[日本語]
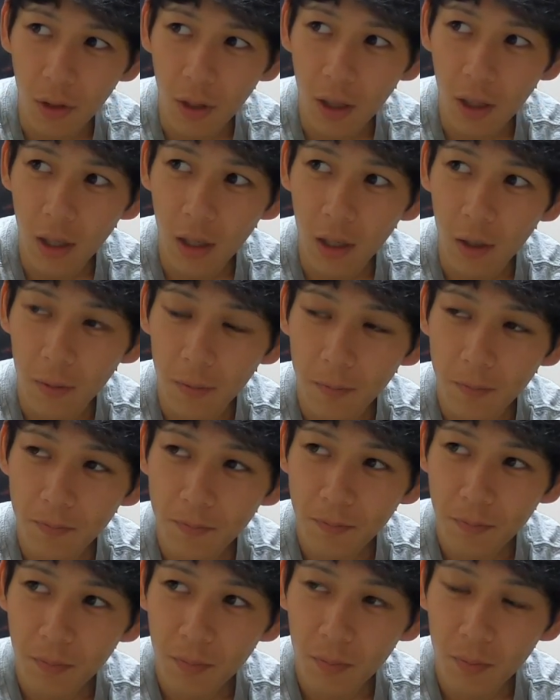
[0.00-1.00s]
が
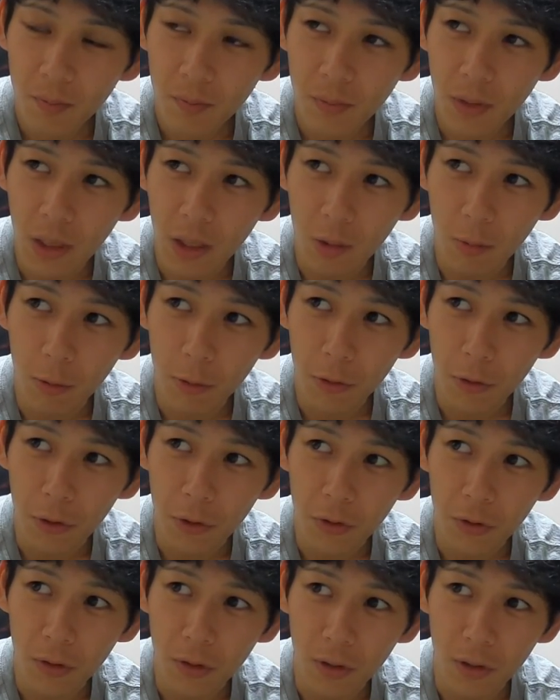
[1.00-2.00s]
あの元
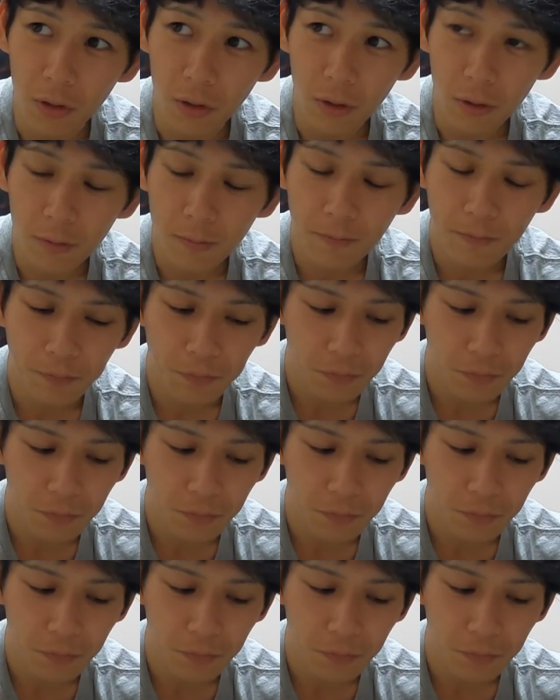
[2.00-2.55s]
ニュースの